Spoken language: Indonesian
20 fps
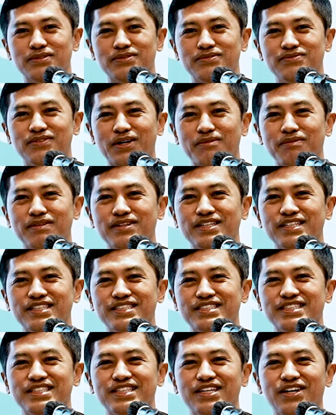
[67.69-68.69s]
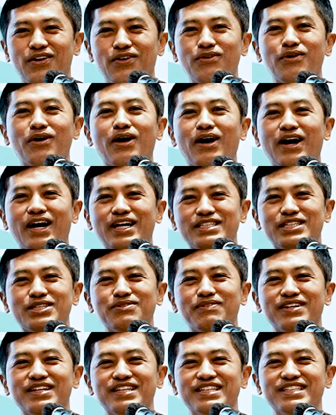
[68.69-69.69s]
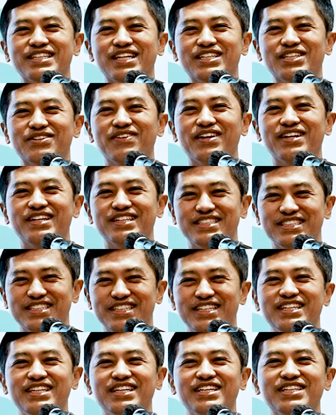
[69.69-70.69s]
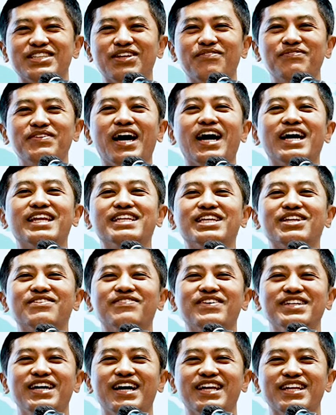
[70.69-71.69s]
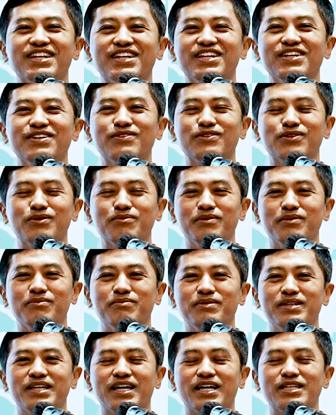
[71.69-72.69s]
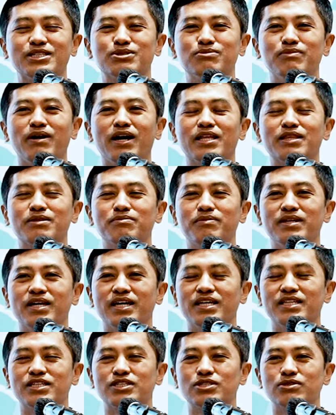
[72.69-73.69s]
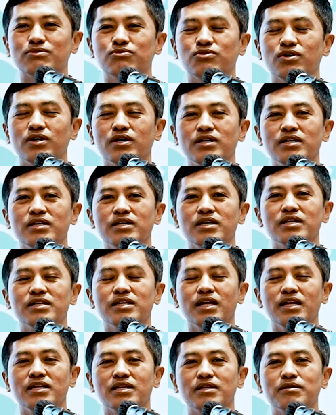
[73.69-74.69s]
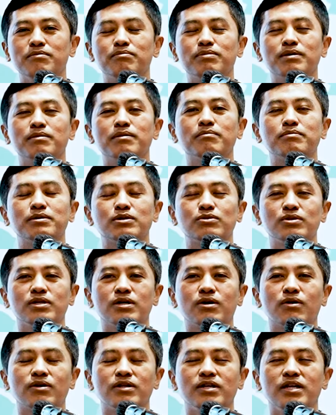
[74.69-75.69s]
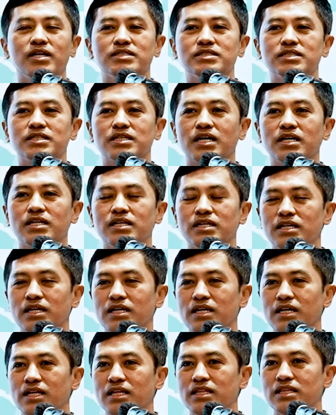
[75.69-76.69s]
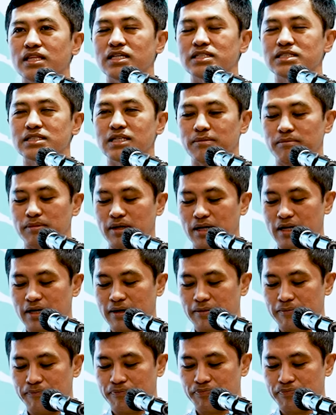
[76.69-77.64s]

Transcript: Sebagai panelis. Oh nggak, enggak jadi panelis, nggak jadi panelis tapi hadir pada hari ini untuk memberikan semangat pada kita semua dan ini memang perlu dikoordinasikan lintas lembaga.